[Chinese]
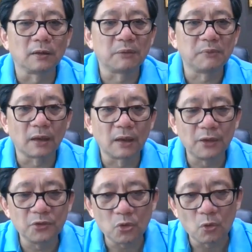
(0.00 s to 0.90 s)
那么，
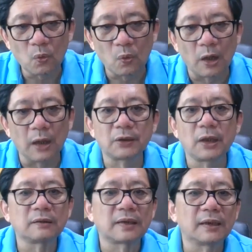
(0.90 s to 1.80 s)
根据我
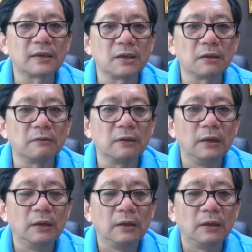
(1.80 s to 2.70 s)
调查的结果，
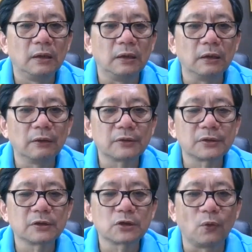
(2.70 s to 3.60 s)
俄罗
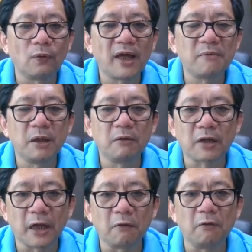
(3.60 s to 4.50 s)
斯从来没有
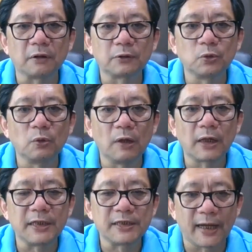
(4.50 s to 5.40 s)
给过中国
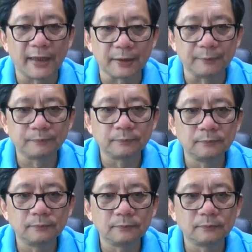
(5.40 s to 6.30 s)
黑匣子，
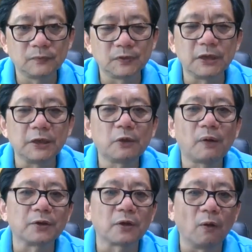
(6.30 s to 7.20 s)
这一句
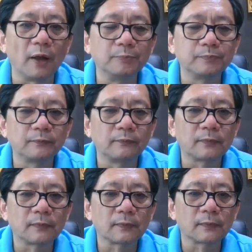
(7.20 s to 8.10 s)
话就够
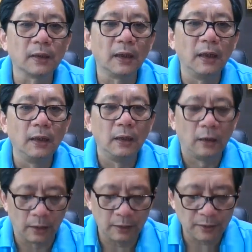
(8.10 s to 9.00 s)
了，啊！
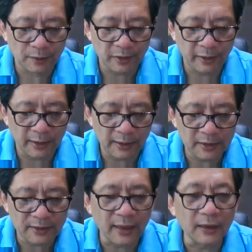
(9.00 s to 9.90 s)
而且这个
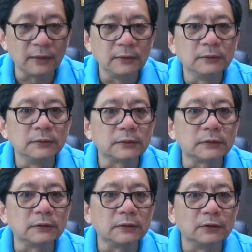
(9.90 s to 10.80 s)
黑匣子
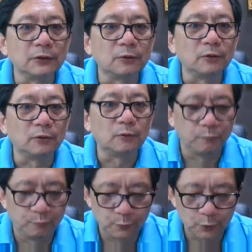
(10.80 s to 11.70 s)
是
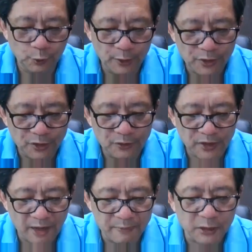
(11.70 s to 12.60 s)
最近
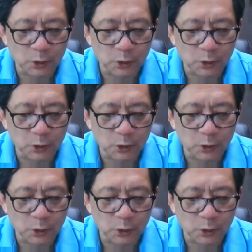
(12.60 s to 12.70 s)
才被